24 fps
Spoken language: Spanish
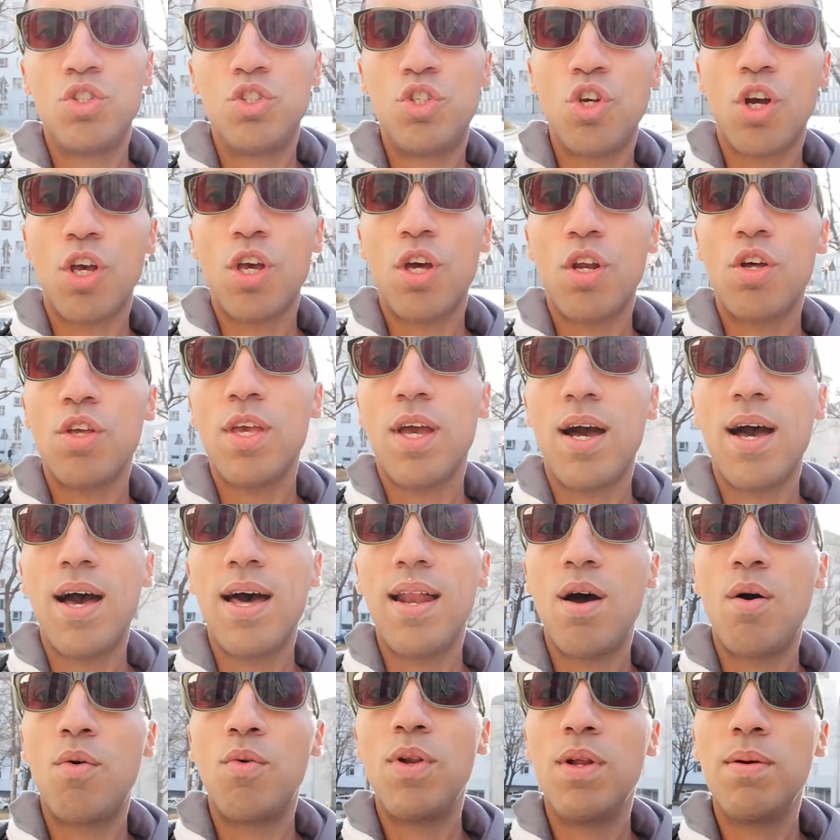Yo quiero
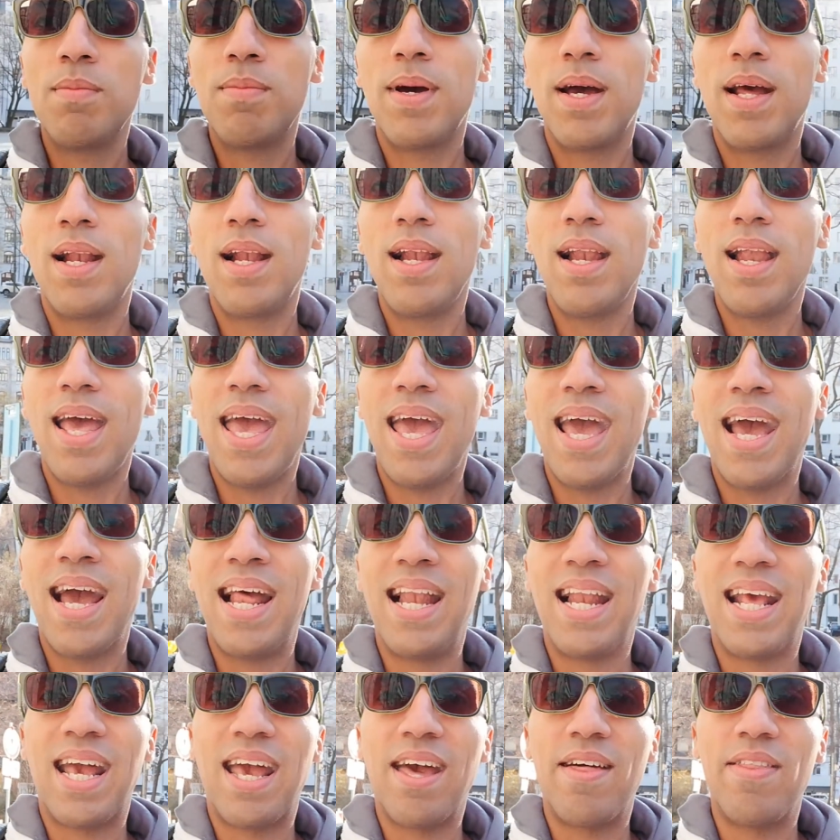llegar a un nivel en
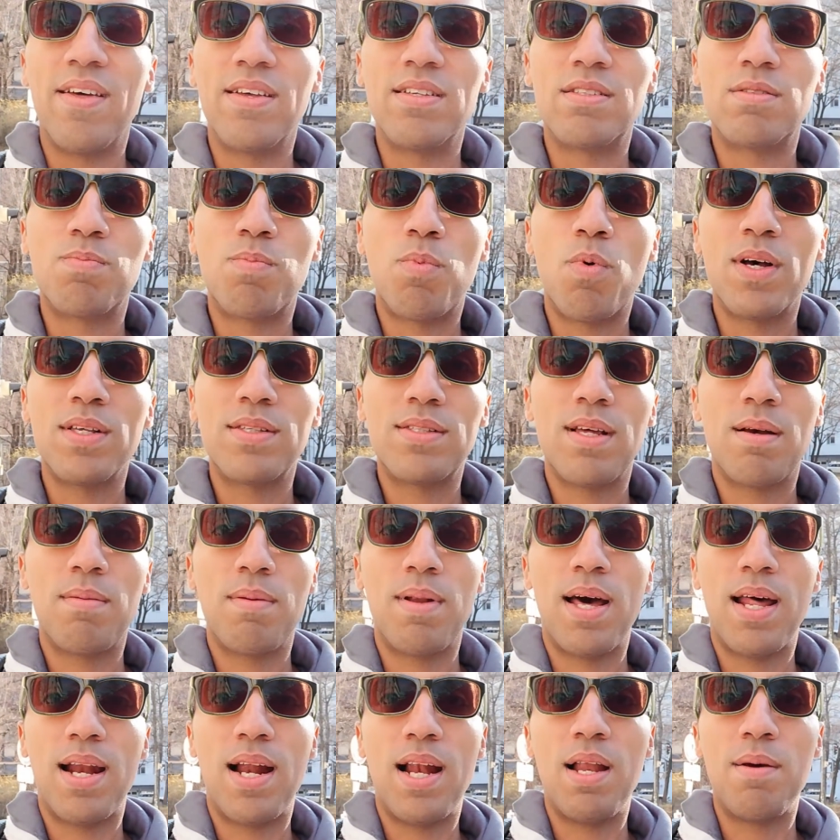el que después de
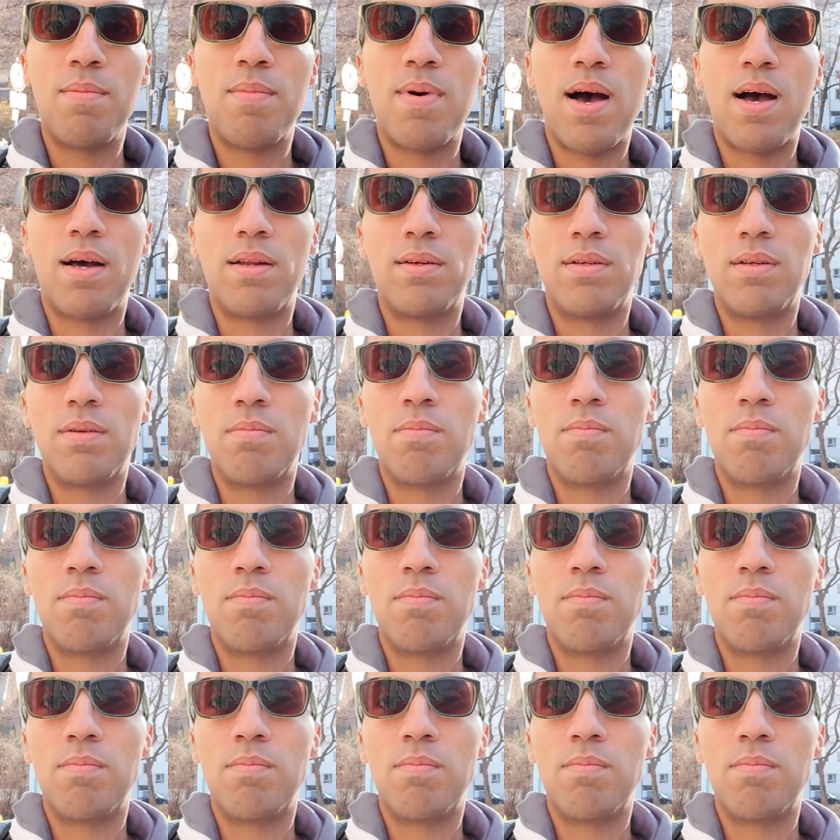hablar alemán